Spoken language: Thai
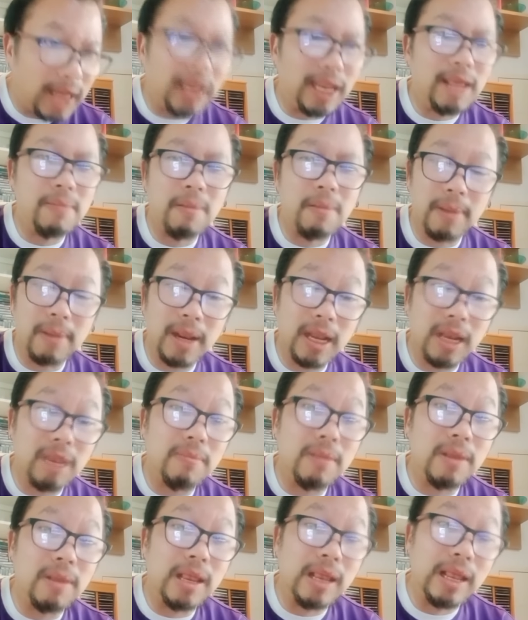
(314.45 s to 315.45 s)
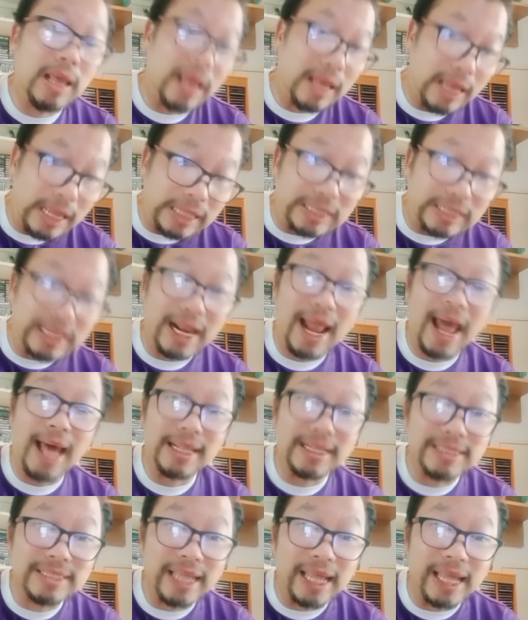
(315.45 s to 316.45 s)
ศนี้เป็นประเทศที่มีอิสระ
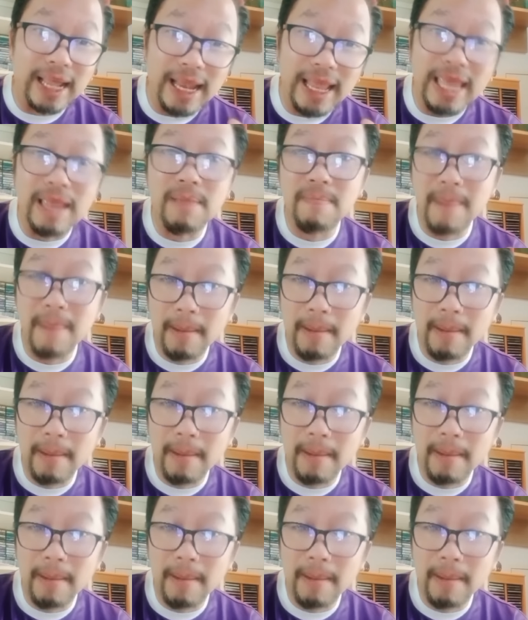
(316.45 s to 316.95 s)
เสรี